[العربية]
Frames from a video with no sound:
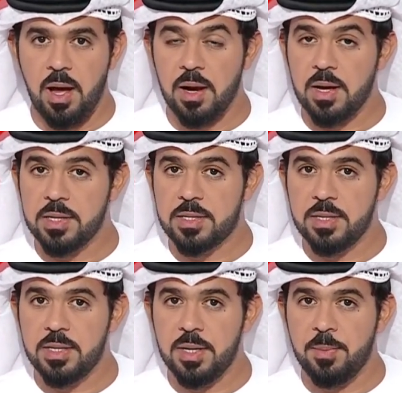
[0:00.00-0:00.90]

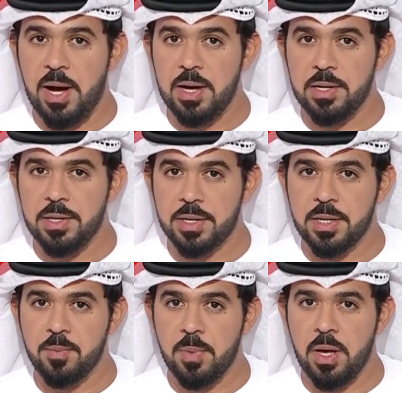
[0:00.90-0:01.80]
ألقت معالي
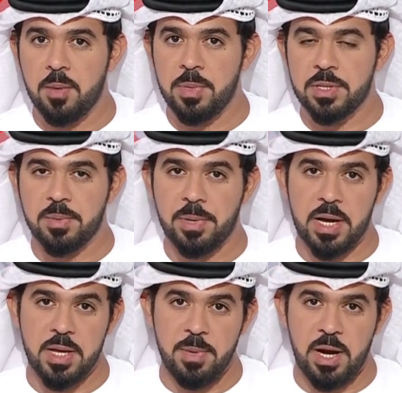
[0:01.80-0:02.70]
ريم بنت
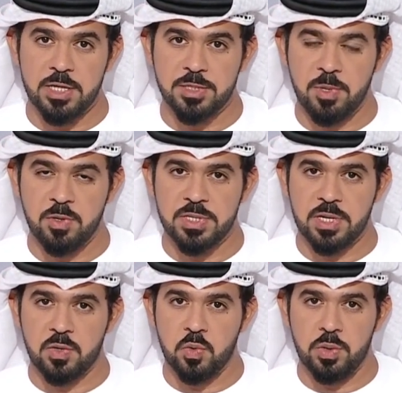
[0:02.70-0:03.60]
إبراهيم الهاشمي
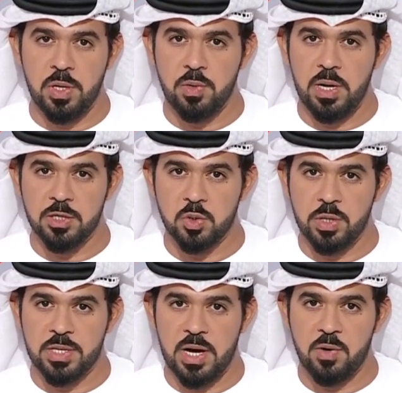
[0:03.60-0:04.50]
وزيرة دولة
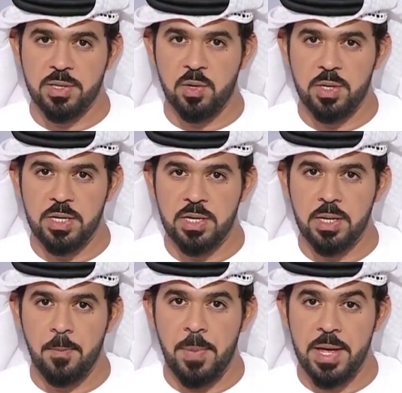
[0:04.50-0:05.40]
لشؤون التعاون
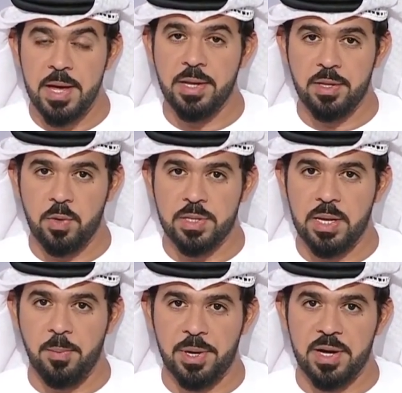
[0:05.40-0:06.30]
الدولي بيان دولة
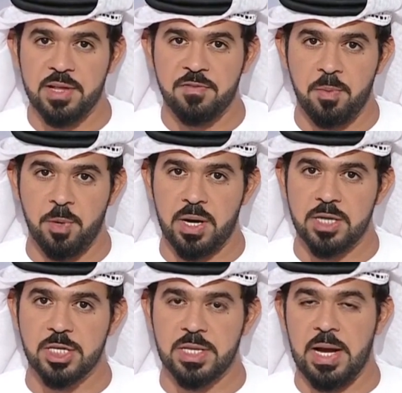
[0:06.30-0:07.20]
الإمارات في
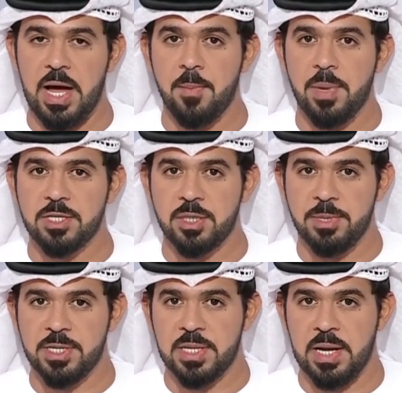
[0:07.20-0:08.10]
المناقشة العامة
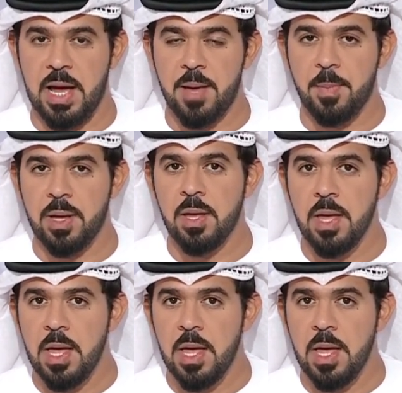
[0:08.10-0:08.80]
للجمعية العامة